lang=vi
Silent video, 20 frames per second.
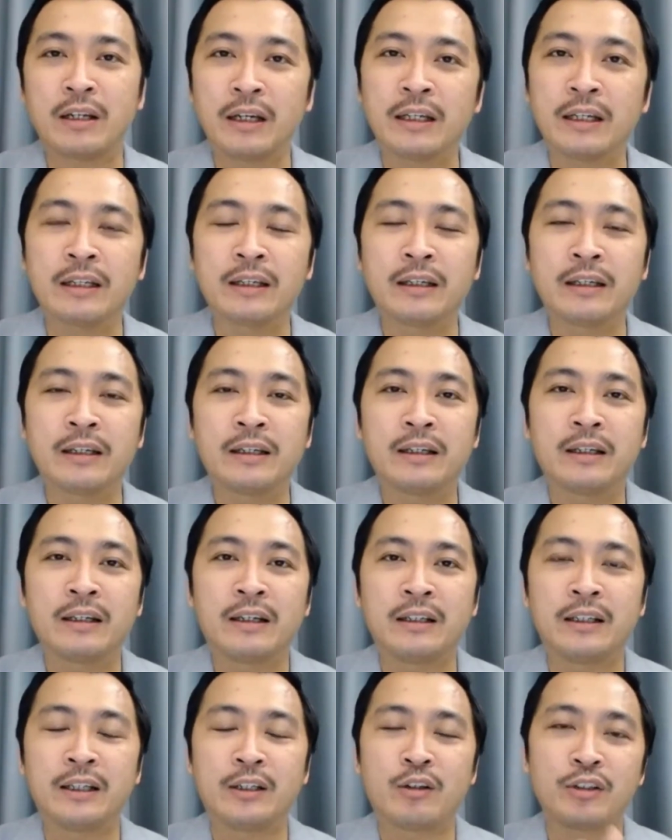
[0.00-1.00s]
ở đây
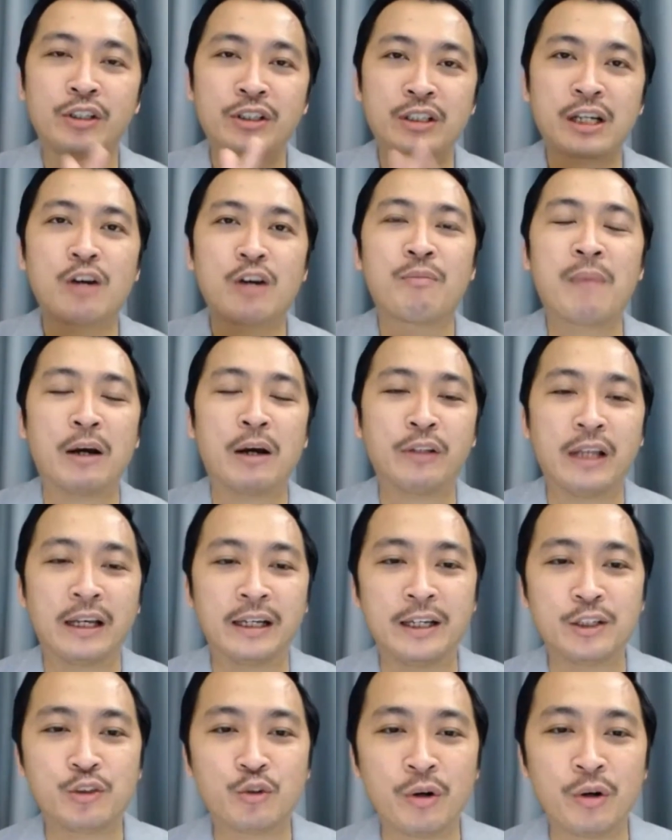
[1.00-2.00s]
thì nó như sau, bạn có
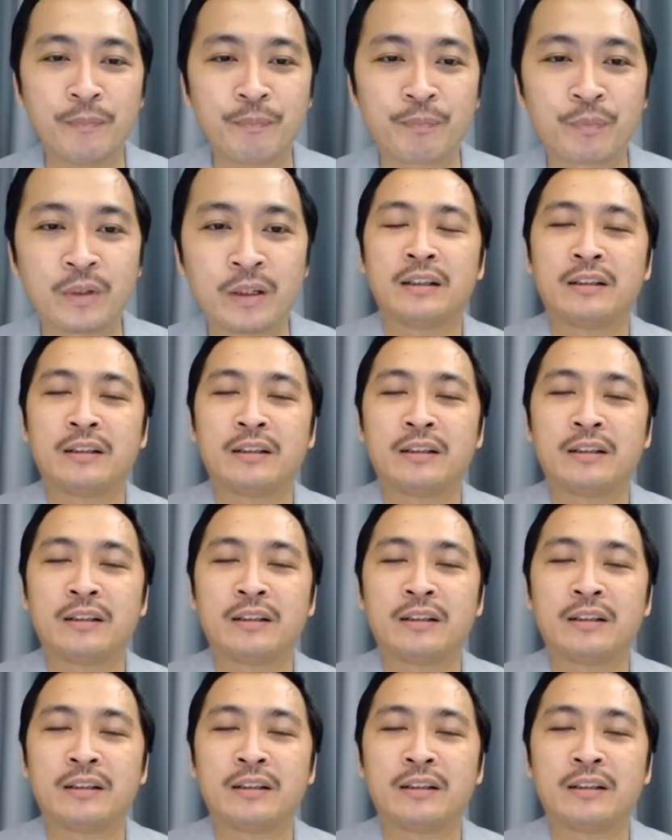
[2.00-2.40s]
thể ghi xuống.